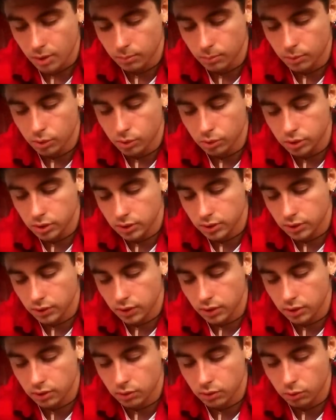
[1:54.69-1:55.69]
Mais le nez, c'est
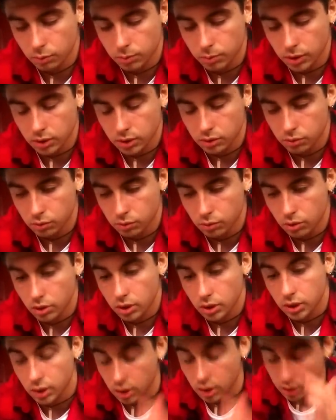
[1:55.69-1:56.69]
vrai que c'est une autre partie du
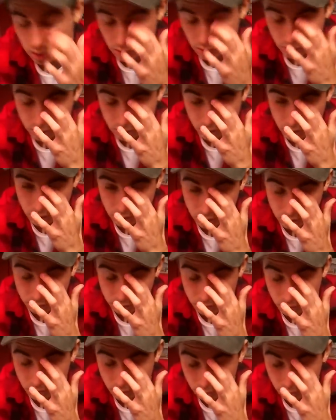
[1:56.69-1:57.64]
corps et il y a un cartilage qui fait